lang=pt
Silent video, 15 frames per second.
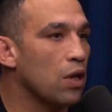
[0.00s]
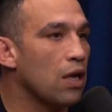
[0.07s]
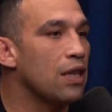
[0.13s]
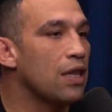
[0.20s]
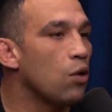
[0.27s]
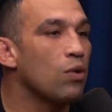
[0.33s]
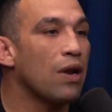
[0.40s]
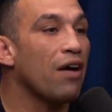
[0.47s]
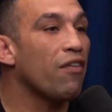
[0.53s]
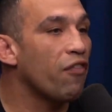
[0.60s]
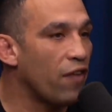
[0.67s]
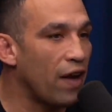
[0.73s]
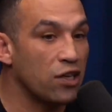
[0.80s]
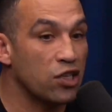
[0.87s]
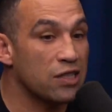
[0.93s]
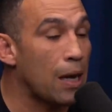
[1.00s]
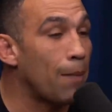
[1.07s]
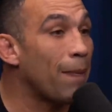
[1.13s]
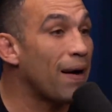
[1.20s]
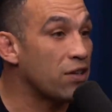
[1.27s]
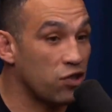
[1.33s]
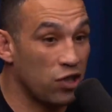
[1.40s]
Ele deu na fé de
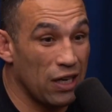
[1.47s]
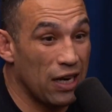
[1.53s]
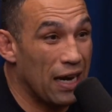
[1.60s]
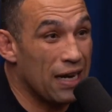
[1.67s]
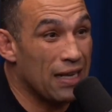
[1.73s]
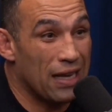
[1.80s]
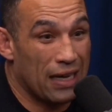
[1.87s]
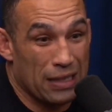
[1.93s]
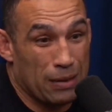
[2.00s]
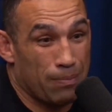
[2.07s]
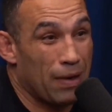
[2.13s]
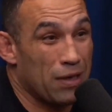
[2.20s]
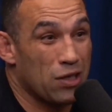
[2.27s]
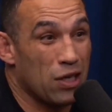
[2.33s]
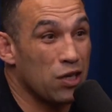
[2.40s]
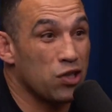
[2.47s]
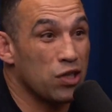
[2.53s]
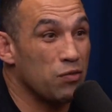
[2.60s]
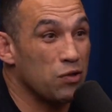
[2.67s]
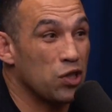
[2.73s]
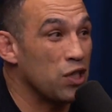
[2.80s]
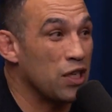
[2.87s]
sapatilha ainda, aquela sapatilha de,
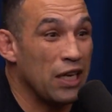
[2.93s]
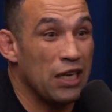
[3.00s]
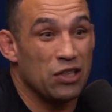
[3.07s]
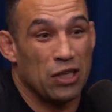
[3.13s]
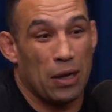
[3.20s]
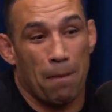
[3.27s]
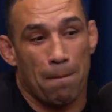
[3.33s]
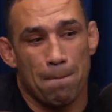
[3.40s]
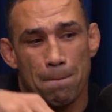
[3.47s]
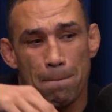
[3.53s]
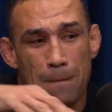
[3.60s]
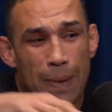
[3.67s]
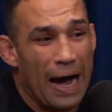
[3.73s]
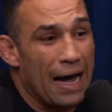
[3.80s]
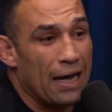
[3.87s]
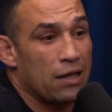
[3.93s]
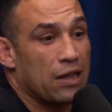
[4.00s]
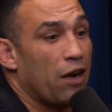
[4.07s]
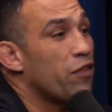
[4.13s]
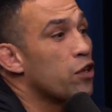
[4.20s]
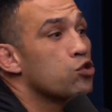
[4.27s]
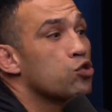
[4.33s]
de ninja
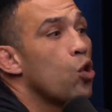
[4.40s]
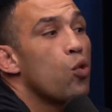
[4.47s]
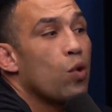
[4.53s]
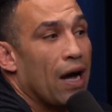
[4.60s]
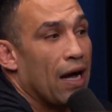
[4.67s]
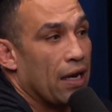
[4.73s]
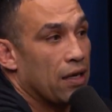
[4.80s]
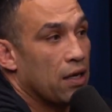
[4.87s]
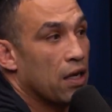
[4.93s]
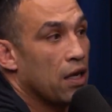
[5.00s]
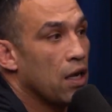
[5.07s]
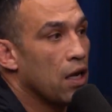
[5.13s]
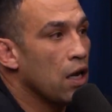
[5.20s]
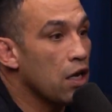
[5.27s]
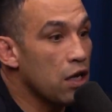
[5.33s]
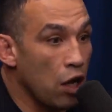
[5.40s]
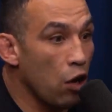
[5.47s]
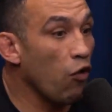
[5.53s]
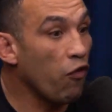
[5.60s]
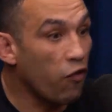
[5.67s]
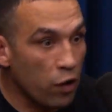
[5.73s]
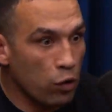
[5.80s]
atravessou o cara. E
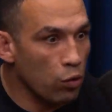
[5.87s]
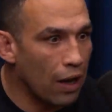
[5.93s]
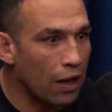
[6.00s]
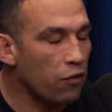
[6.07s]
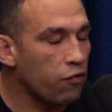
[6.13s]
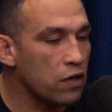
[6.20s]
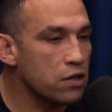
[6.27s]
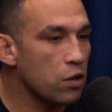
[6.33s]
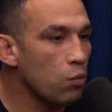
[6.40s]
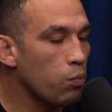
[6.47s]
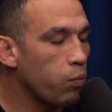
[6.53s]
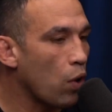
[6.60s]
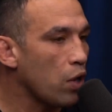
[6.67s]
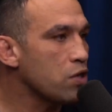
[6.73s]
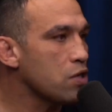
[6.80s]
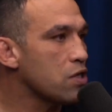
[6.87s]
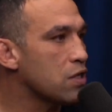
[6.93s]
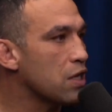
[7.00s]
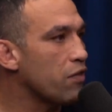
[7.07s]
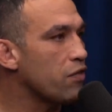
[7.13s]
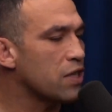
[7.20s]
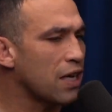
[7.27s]
eu vi do lado, eu falei assim, não pode
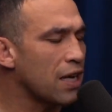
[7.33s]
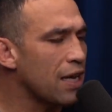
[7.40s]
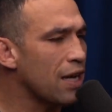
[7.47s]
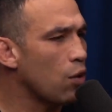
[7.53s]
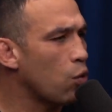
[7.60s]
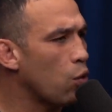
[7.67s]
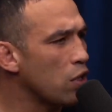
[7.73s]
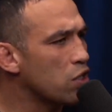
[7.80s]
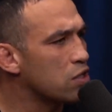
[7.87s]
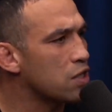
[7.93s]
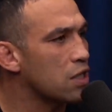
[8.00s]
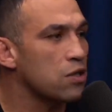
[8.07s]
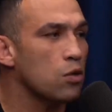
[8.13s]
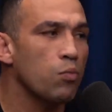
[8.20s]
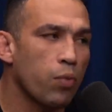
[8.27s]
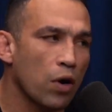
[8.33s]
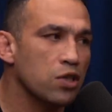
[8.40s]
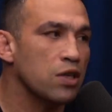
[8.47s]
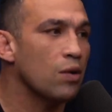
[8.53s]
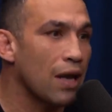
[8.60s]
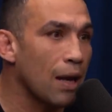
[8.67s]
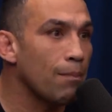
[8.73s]
ser, será que ele errou a distância? Não pode,
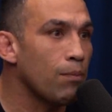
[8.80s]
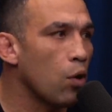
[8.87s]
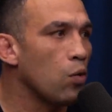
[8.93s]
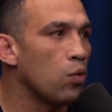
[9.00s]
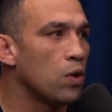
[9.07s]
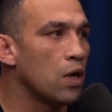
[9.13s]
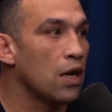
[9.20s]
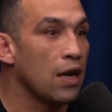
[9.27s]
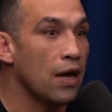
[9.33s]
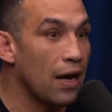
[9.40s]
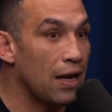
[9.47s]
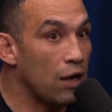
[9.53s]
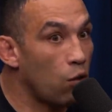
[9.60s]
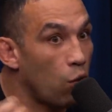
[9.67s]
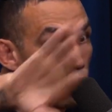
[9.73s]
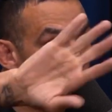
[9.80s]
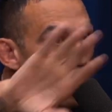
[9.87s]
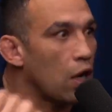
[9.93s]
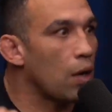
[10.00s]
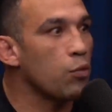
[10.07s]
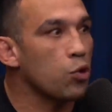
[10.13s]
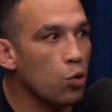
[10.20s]
não, ele é bom, ele
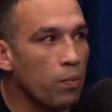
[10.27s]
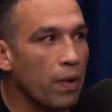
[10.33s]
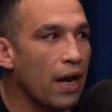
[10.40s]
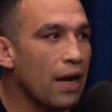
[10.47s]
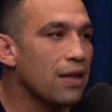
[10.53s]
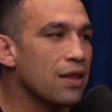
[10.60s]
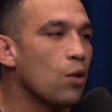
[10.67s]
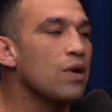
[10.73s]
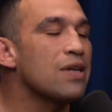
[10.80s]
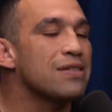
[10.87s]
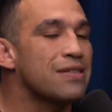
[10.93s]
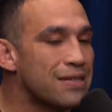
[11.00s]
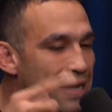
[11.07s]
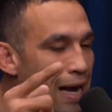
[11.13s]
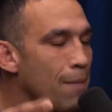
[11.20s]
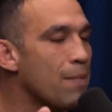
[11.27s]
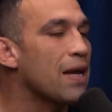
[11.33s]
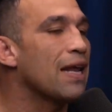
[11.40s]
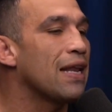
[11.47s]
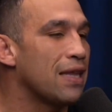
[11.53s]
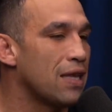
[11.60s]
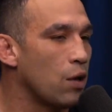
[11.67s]
controla muito bem, então ele sabe
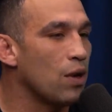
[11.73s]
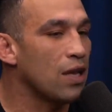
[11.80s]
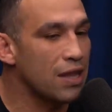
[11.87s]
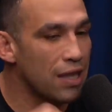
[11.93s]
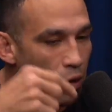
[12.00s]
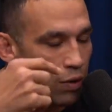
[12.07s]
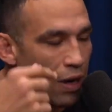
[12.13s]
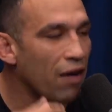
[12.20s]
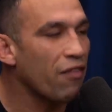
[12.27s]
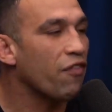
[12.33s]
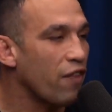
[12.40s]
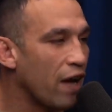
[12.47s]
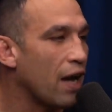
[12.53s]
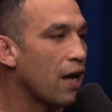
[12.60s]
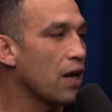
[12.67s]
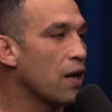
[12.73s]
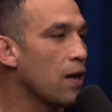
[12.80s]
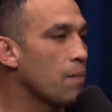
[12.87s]
que ele deu, ele deu na fé.